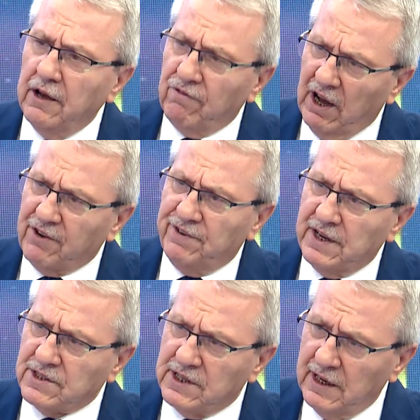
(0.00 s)

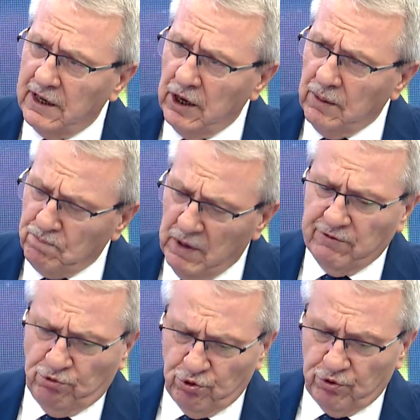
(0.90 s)
vakfiyesi
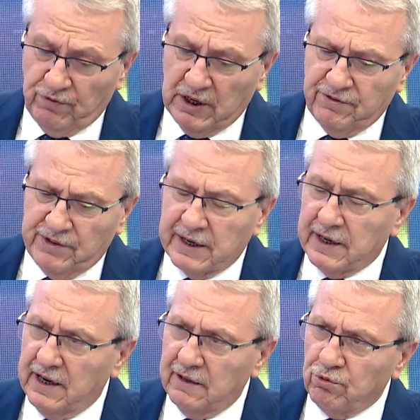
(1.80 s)
mevcut Vakıflar
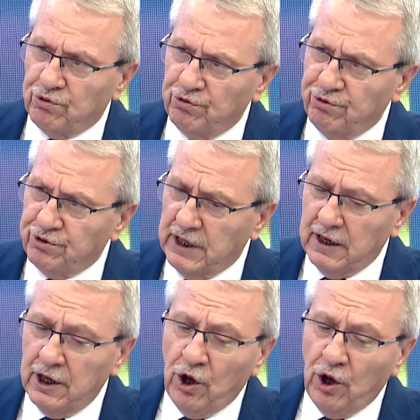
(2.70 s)
Genel Müdürlüğü'nde